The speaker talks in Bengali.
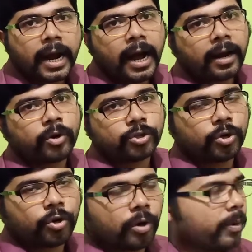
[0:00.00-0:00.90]

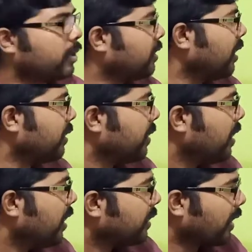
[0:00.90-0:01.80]
আকর্ষণ করবে অর্থাৎ
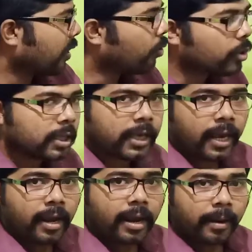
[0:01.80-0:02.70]
তার গতিকে
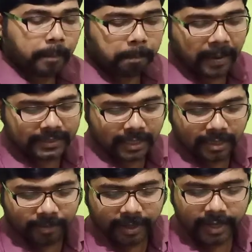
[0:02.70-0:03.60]
বাধা
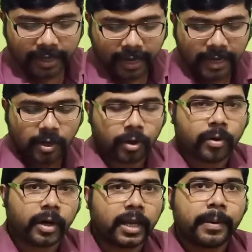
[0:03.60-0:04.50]
দেবে এই
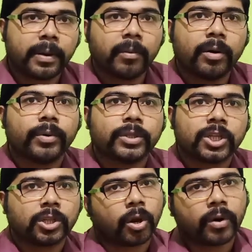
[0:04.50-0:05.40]
ঘটনাটাকে আমরা বলবো হচ্ছে
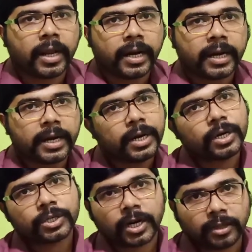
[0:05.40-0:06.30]
তরলের
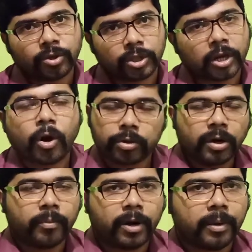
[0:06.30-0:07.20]
সান্দ্রতা
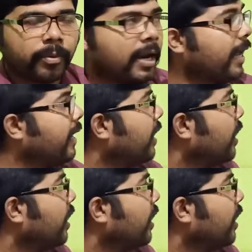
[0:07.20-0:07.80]
ঘটনা বললে ভুল এই